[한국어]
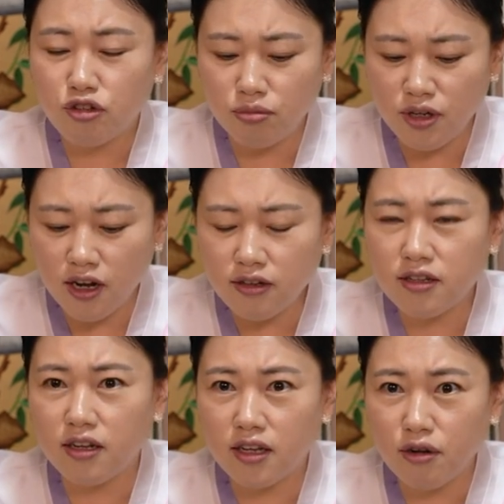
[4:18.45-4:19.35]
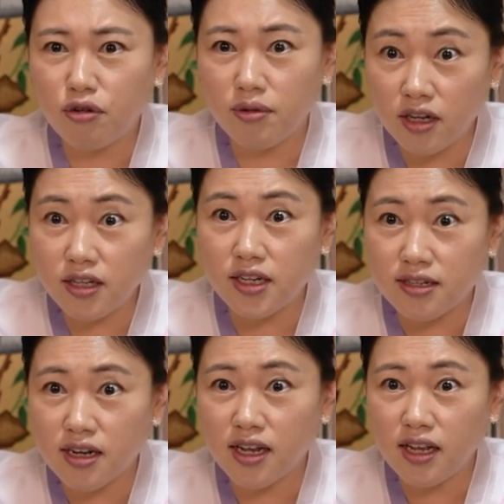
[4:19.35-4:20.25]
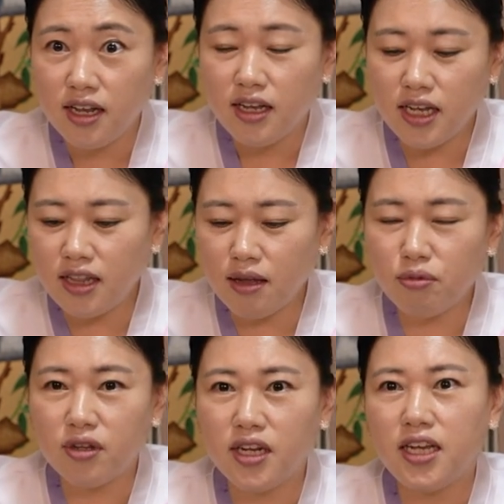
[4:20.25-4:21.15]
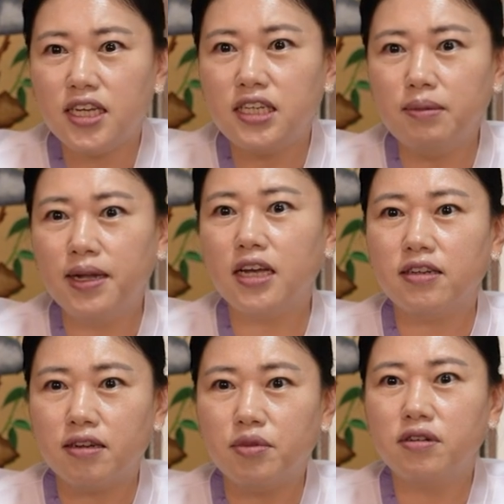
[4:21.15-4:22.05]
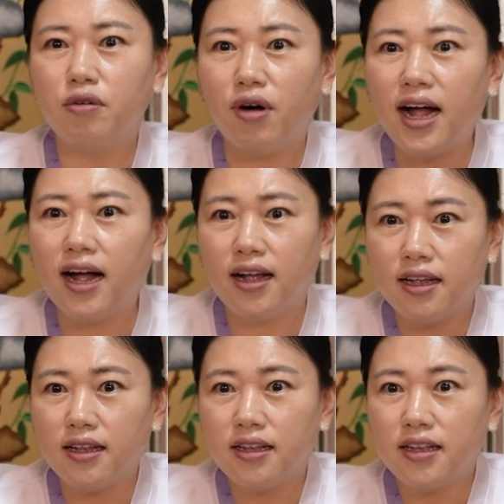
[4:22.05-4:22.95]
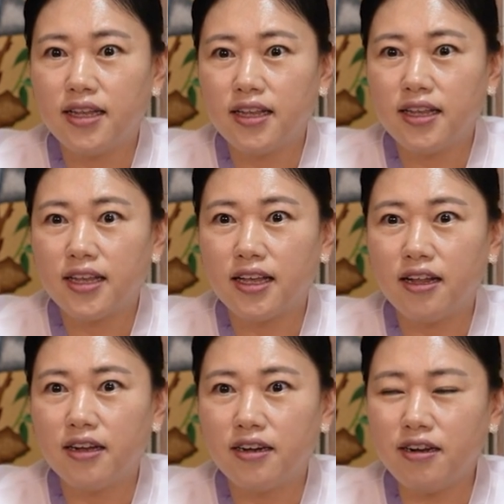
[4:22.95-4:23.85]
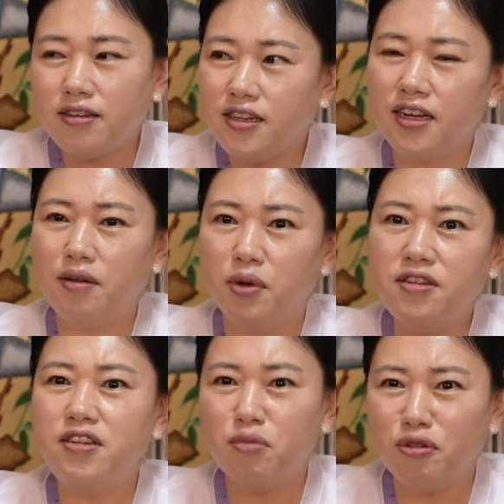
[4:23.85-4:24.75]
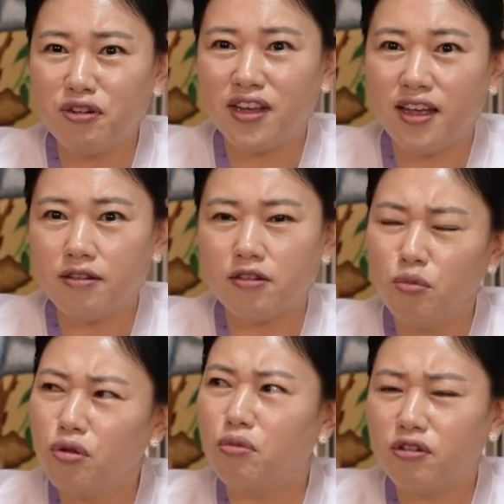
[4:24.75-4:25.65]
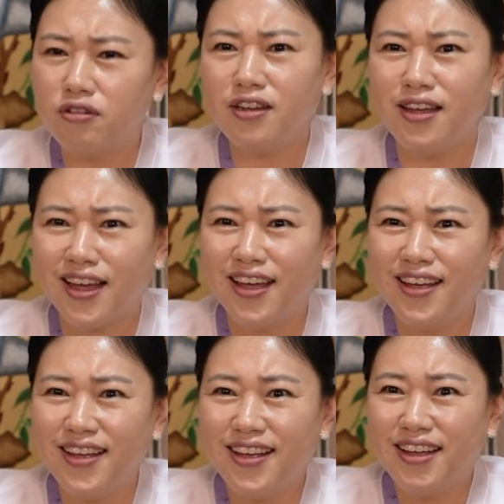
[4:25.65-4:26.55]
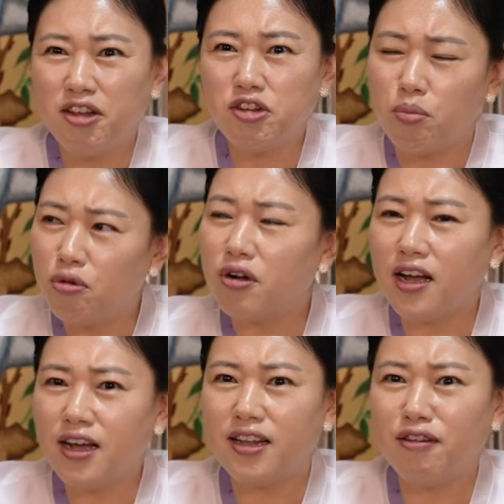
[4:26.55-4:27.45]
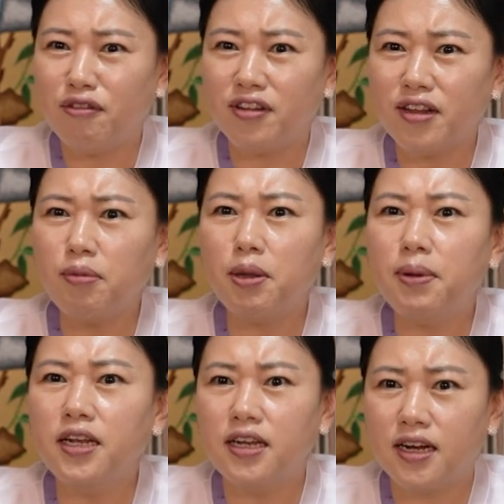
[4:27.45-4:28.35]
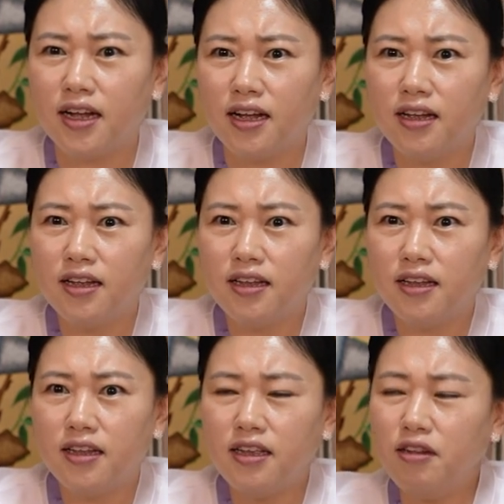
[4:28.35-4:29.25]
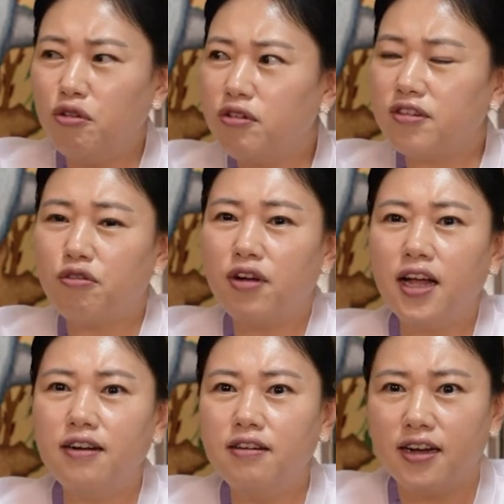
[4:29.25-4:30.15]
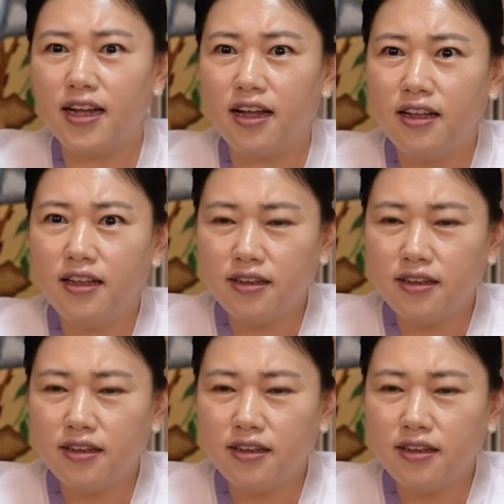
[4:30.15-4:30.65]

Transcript: 26, 7, 8이잖아. 네. 이때부터는 이게 심하게 지금 들어와. 네. 그래서 네가 뭔지 모르게 점도 모르는 게 네. 정보로 가게 되고 답답하니까 맞아요. 인도를 자꾸 하는 거야.